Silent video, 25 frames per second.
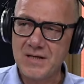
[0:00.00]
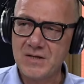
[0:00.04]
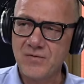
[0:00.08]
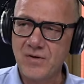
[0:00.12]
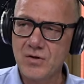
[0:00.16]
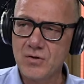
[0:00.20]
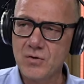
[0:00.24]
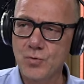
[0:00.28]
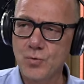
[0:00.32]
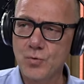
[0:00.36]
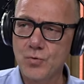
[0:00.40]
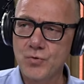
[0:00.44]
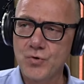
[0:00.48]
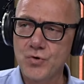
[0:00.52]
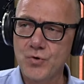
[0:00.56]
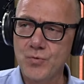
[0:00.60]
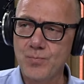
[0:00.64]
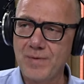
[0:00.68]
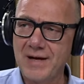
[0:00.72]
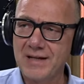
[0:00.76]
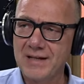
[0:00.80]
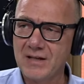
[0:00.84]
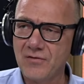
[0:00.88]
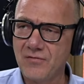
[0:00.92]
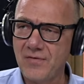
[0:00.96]
Państwo, jest
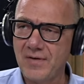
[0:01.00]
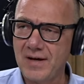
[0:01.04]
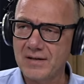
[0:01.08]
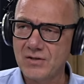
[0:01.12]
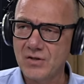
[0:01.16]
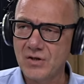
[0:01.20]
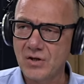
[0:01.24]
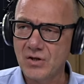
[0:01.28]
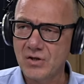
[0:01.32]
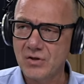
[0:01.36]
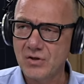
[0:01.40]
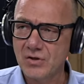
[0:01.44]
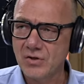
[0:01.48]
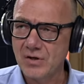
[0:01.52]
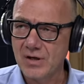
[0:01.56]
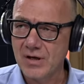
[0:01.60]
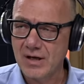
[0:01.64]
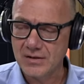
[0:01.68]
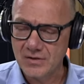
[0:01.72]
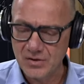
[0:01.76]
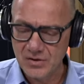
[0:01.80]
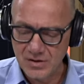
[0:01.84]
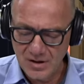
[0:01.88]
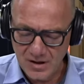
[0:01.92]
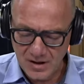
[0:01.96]

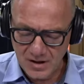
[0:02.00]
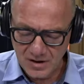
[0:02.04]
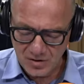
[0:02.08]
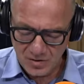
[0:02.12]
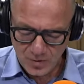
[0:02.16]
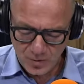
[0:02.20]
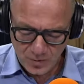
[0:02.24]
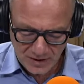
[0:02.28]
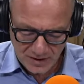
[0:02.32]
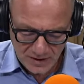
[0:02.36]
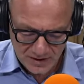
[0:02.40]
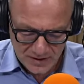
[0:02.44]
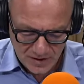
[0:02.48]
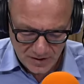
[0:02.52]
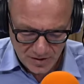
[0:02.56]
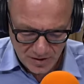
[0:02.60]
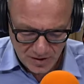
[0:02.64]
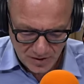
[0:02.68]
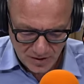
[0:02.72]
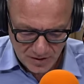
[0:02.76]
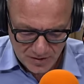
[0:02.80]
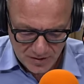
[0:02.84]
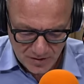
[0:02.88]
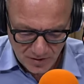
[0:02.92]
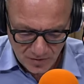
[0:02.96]
8.24, dokładnie za
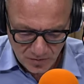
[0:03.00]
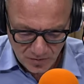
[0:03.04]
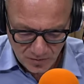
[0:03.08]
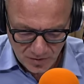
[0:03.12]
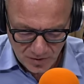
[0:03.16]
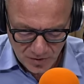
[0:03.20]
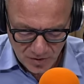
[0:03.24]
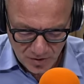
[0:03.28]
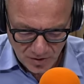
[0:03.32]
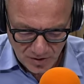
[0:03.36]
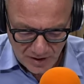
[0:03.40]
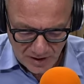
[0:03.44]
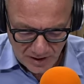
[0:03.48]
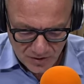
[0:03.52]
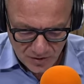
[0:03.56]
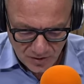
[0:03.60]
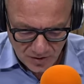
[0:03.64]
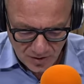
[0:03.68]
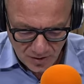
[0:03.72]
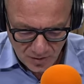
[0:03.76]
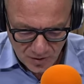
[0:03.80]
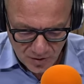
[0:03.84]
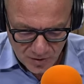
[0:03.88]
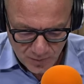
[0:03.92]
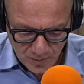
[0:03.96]
4 sekundy. Ciąg dalszy
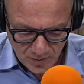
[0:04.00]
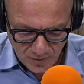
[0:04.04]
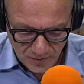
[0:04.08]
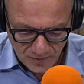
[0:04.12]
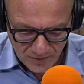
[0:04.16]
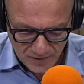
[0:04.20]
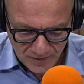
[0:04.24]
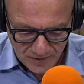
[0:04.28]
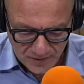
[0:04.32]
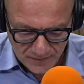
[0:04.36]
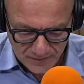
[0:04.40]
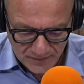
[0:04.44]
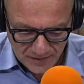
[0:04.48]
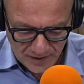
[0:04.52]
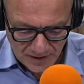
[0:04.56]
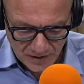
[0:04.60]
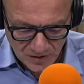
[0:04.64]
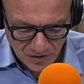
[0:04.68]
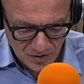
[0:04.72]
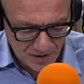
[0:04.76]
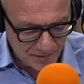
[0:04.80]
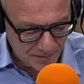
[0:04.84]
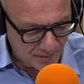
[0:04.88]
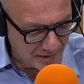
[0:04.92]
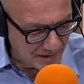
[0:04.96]
tej rozmowy w
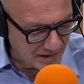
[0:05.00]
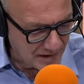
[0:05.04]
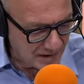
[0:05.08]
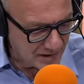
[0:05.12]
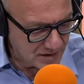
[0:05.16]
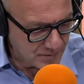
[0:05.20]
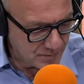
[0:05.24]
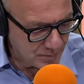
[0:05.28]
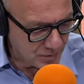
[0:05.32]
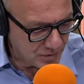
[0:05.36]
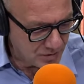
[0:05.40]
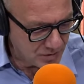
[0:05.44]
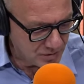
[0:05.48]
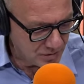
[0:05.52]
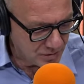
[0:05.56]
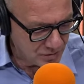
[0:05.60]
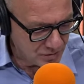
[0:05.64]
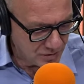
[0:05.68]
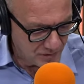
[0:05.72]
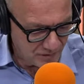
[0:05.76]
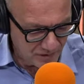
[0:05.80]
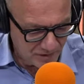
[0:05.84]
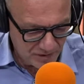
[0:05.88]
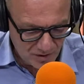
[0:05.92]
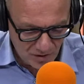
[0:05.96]
naszych mediach
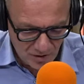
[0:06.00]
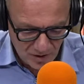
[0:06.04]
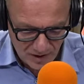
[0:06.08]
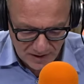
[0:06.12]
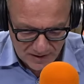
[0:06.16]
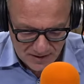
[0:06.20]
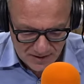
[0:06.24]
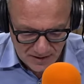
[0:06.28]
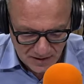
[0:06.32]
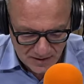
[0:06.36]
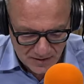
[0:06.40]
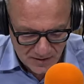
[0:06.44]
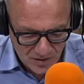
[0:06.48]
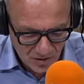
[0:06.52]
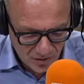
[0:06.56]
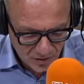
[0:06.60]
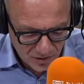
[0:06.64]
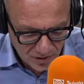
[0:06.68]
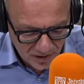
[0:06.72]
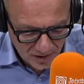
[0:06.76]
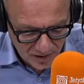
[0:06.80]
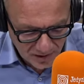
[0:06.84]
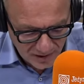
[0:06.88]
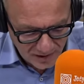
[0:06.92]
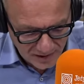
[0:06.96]
społecznościowych oraz na
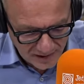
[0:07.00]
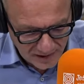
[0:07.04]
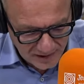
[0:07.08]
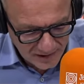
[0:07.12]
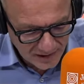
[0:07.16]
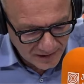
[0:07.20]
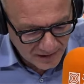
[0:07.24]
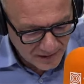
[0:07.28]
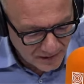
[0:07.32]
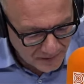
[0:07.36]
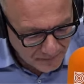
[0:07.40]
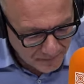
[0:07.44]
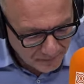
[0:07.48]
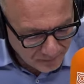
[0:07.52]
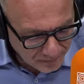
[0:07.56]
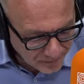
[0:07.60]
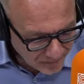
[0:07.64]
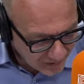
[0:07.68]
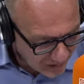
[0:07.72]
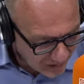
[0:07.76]
stronie jedynki.